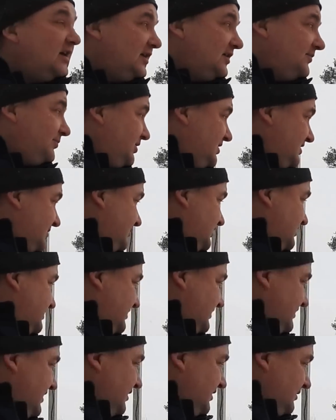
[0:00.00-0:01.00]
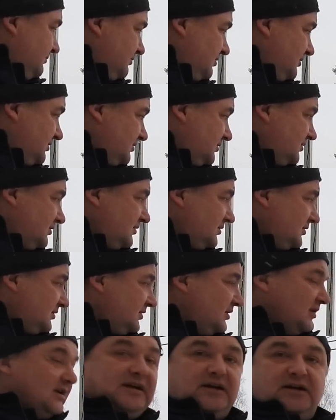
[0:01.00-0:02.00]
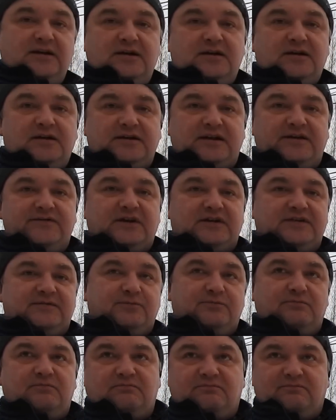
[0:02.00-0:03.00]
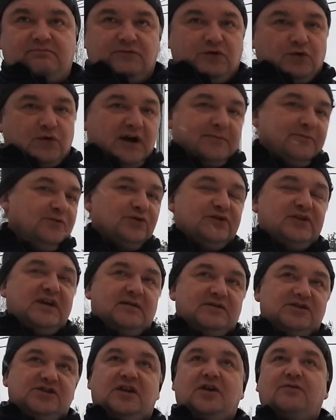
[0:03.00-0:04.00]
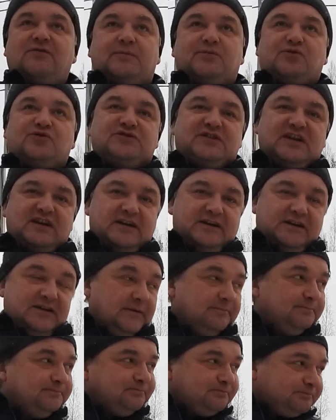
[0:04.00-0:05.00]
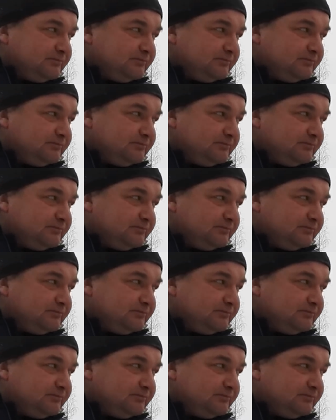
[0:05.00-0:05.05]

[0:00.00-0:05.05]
И, в принципе, с дизайном, наверное, ну как бы вот я считаю вопрос закрытым.